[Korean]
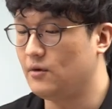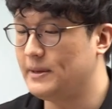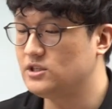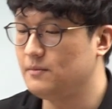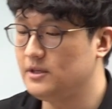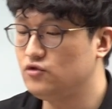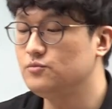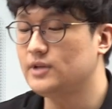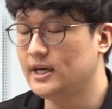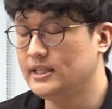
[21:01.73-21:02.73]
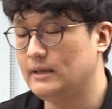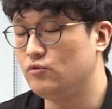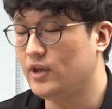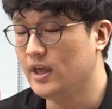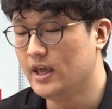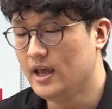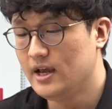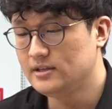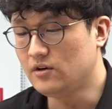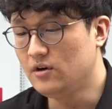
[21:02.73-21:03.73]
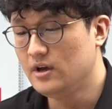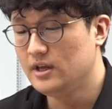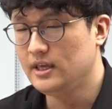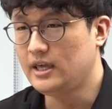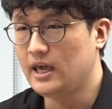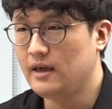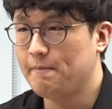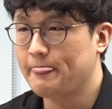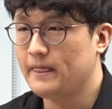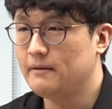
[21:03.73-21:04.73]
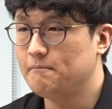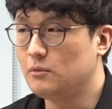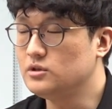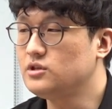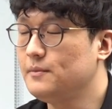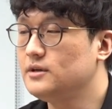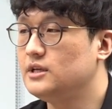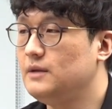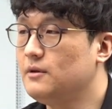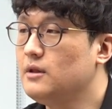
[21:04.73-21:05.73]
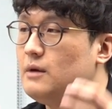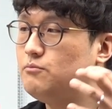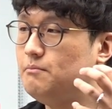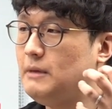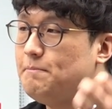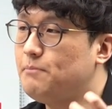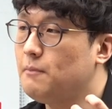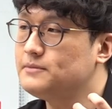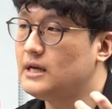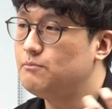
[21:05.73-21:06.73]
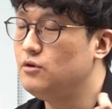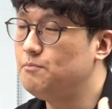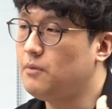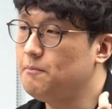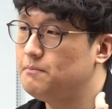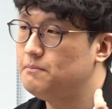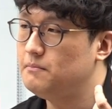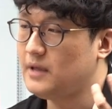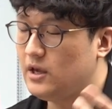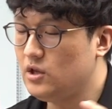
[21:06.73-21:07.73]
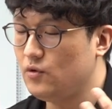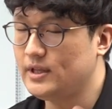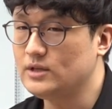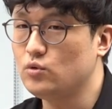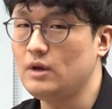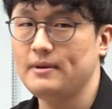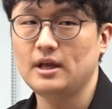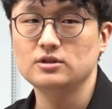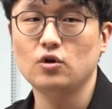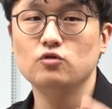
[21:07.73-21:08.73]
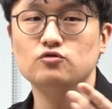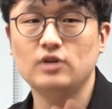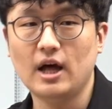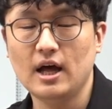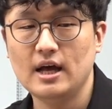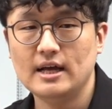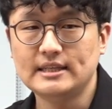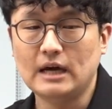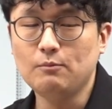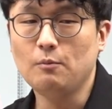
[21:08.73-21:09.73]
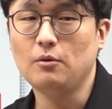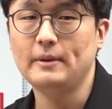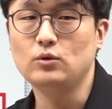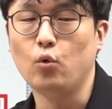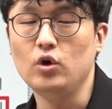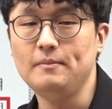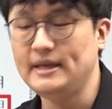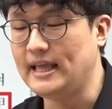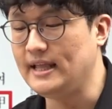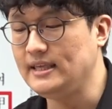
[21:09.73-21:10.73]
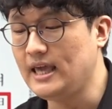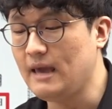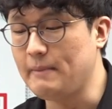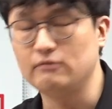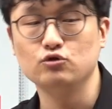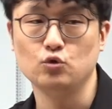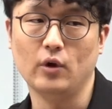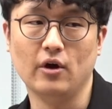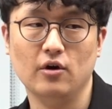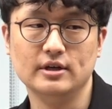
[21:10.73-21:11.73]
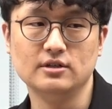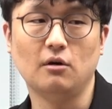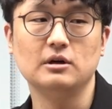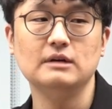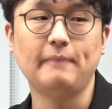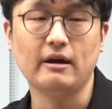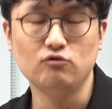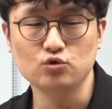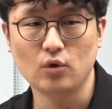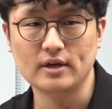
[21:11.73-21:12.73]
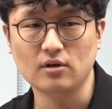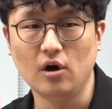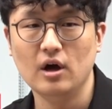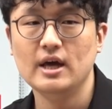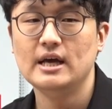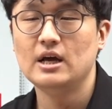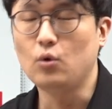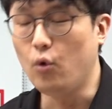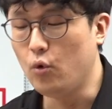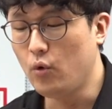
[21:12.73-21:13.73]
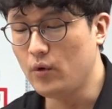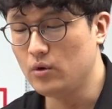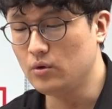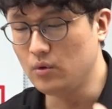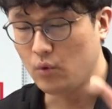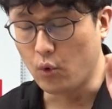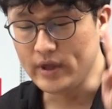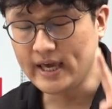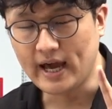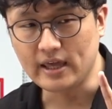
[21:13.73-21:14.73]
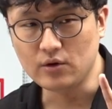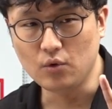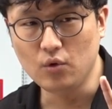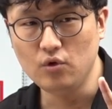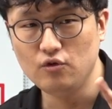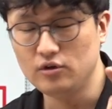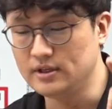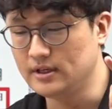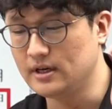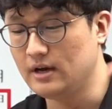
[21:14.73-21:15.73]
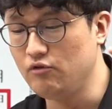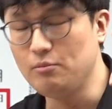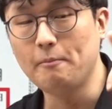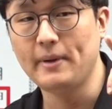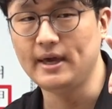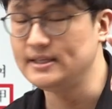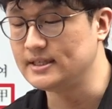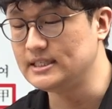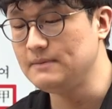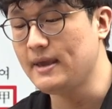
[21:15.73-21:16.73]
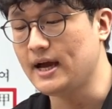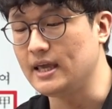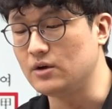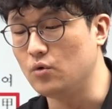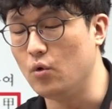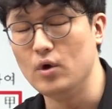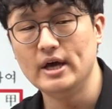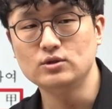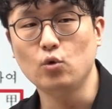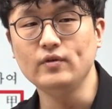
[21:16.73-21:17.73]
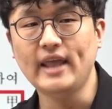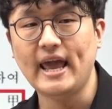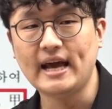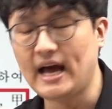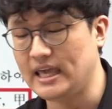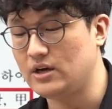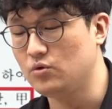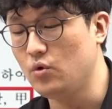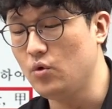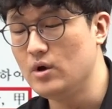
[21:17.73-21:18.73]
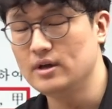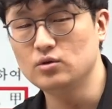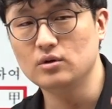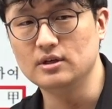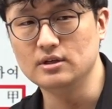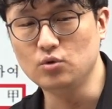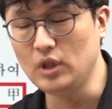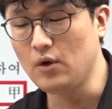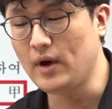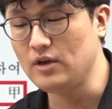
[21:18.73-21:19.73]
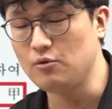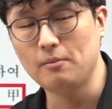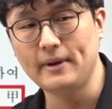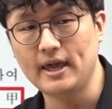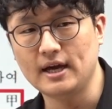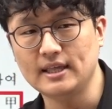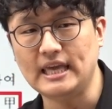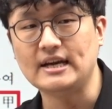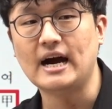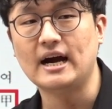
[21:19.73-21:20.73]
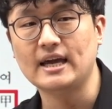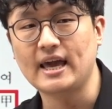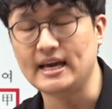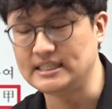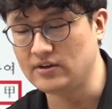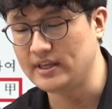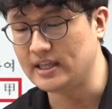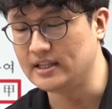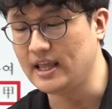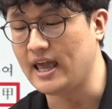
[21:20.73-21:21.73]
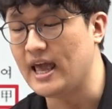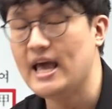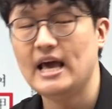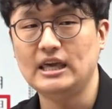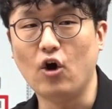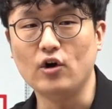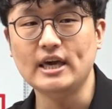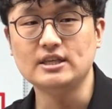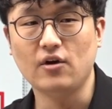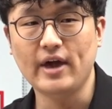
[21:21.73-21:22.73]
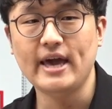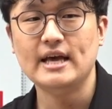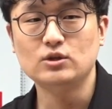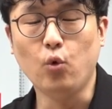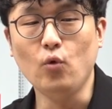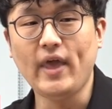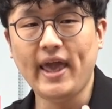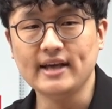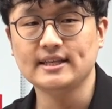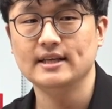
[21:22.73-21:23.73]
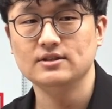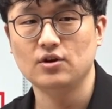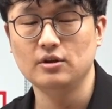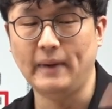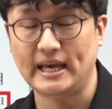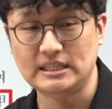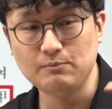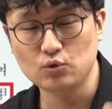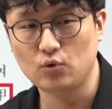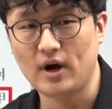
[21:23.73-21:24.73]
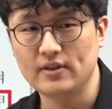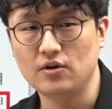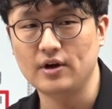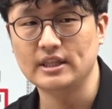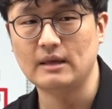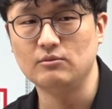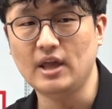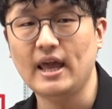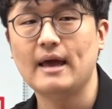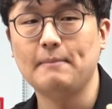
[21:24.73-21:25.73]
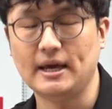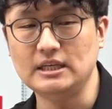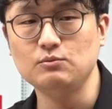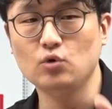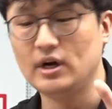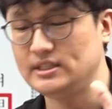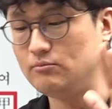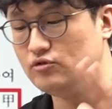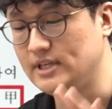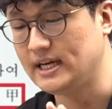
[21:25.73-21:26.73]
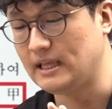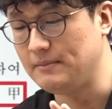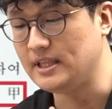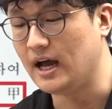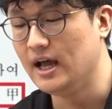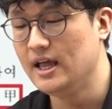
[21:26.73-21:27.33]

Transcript: 배점이 충분하기 때문에. 그래서 이게 먼저 설명을 드리면 민법상 불법 행위로 인한 손해배상 청구가 상표법에 도입이 된 게 109조예요. 그래서 그 109조에서 고, 고의가 있고 그러니까 위법행위 즉 침해가 있고 손해가 있고 그 손해와 위법행위 간의 인간관계가 있어야 되는데 여기서의 손해액 산정은 110조로 하는 거기 때문에 110조가 이제 문제가 됩니다.